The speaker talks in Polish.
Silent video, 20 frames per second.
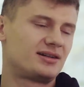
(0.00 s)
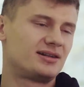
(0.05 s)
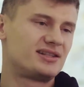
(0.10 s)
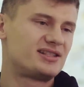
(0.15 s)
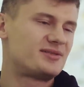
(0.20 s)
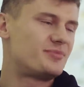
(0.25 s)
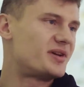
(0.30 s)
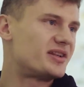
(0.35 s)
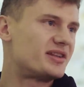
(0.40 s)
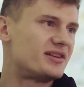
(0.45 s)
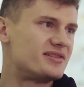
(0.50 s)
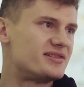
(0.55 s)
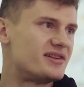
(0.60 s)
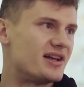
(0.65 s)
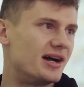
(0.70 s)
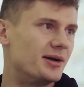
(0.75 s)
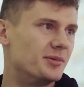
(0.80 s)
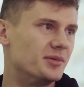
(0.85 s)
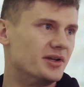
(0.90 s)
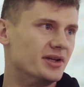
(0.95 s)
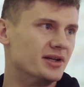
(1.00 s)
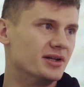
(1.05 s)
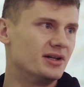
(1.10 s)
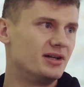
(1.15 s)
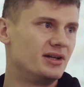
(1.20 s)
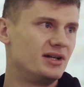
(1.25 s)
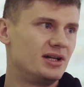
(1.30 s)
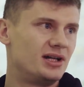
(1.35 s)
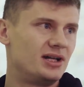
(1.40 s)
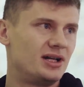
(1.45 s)
z pretensjami.
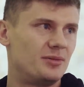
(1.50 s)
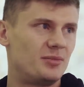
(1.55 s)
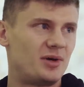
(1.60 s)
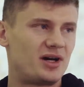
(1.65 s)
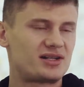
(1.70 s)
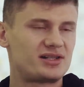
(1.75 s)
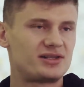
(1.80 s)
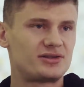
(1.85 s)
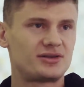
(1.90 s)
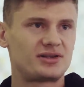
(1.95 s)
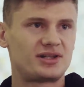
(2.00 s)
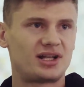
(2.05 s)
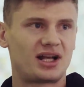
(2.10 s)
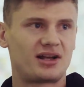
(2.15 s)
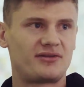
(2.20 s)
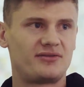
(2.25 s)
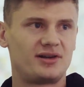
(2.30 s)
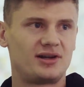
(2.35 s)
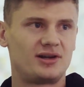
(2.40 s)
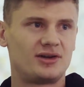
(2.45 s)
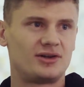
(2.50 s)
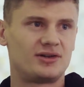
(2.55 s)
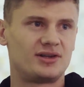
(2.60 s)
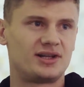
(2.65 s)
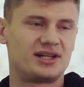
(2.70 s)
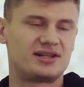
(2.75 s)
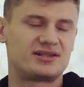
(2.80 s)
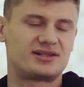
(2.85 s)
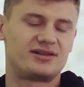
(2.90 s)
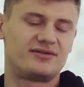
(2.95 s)
Mhm. Bardziej to tak
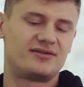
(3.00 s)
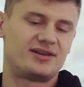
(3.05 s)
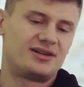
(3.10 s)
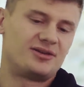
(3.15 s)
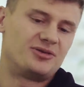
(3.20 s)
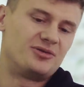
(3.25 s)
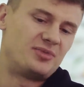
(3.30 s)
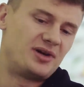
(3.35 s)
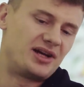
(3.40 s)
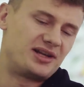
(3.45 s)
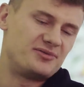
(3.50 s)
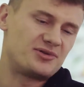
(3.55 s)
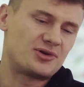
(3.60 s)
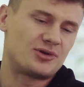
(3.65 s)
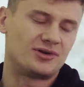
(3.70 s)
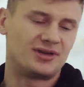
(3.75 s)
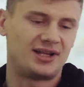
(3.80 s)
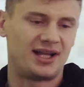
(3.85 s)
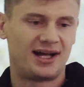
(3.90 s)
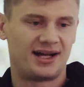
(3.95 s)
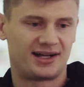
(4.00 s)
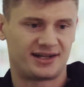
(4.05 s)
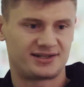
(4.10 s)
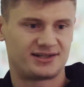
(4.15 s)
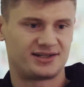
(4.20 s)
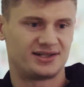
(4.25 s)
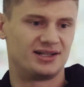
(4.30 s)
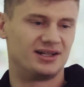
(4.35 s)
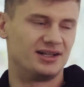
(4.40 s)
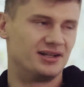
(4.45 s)
wygląda, że wiadomo, po jakimś
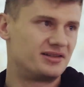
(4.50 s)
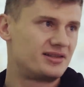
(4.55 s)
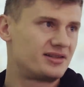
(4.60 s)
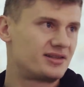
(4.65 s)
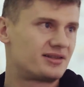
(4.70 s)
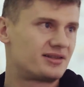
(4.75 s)
kontakcie,